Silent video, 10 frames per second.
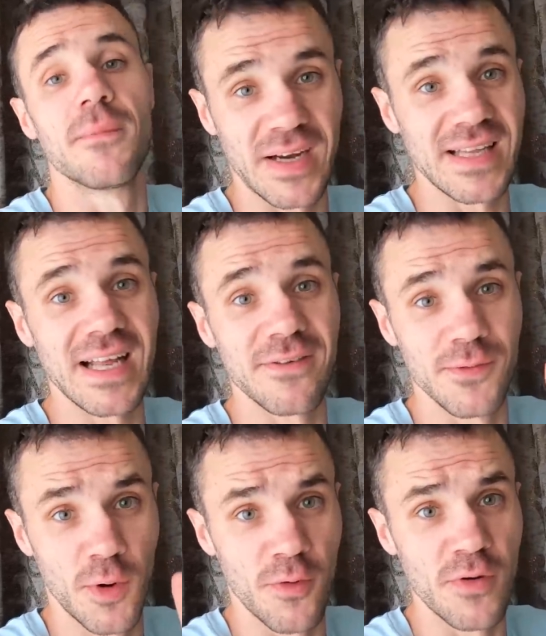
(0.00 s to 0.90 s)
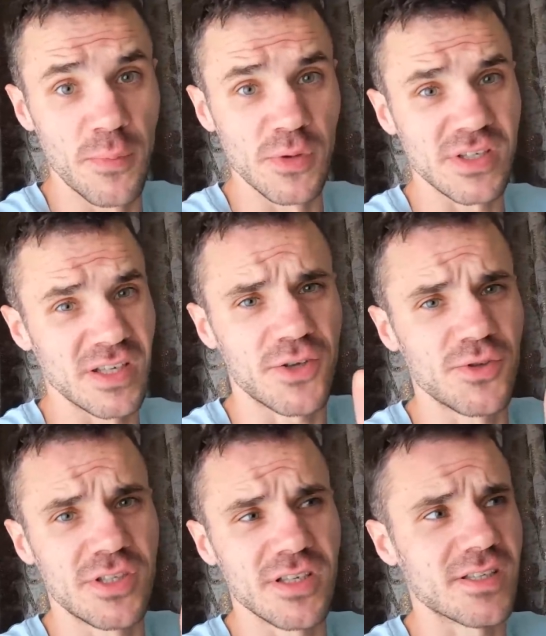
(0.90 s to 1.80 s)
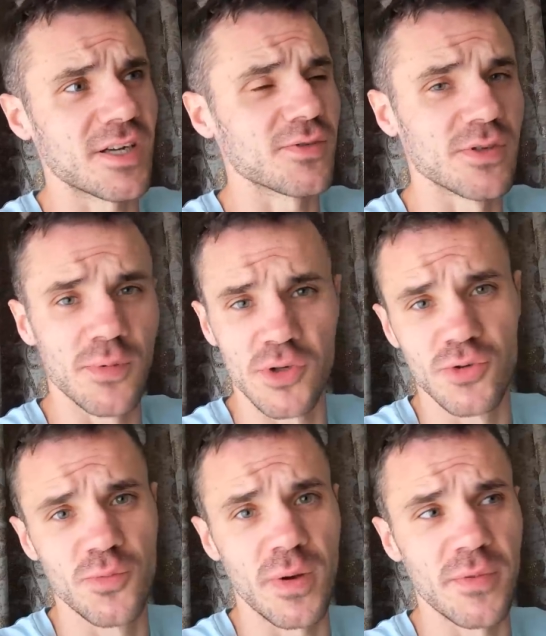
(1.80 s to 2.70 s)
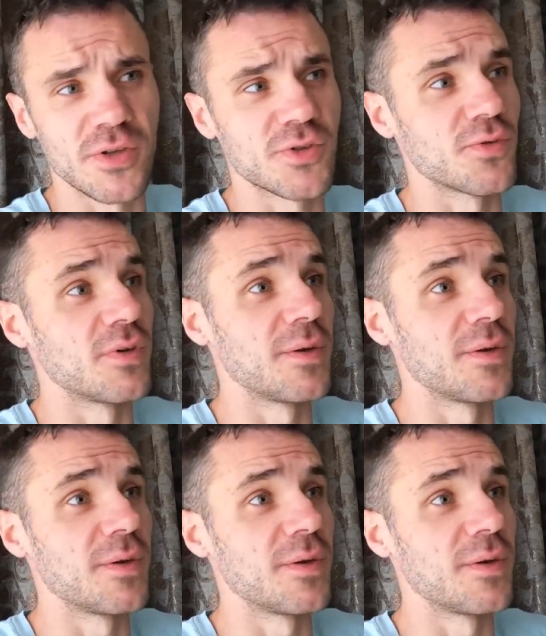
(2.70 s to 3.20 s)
Погнали в новый выпуск. Я хочу сделать сразу небольшую пометочку.